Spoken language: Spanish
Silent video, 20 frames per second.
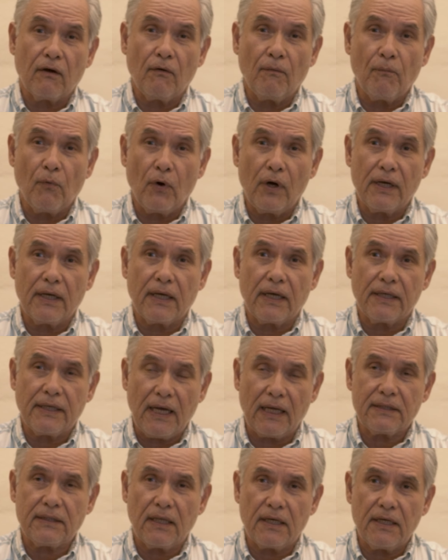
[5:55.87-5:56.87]
como el que
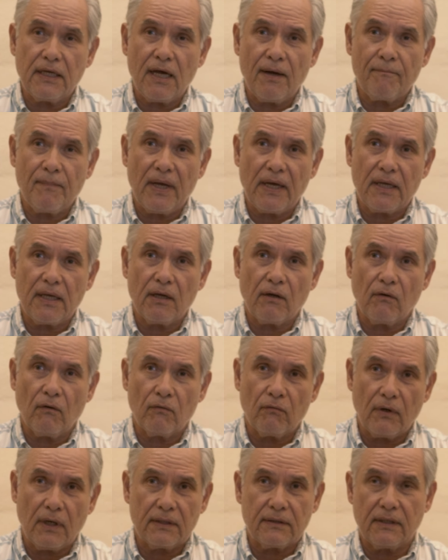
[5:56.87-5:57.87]
ya tenía
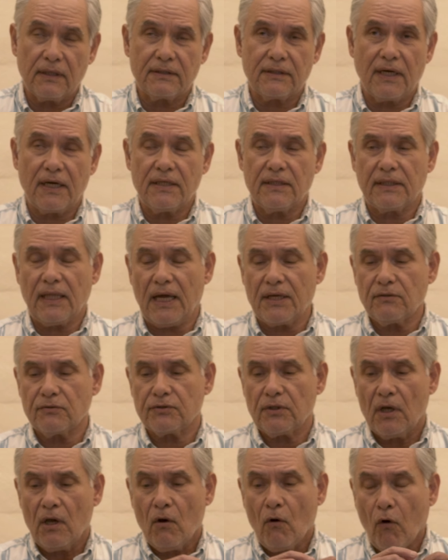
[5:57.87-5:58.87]
México durante 30
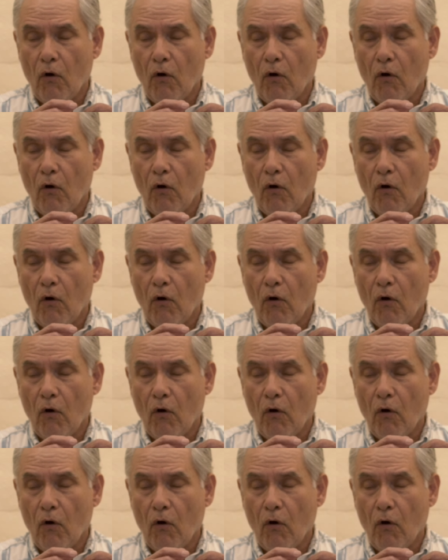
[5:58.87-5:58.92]
años.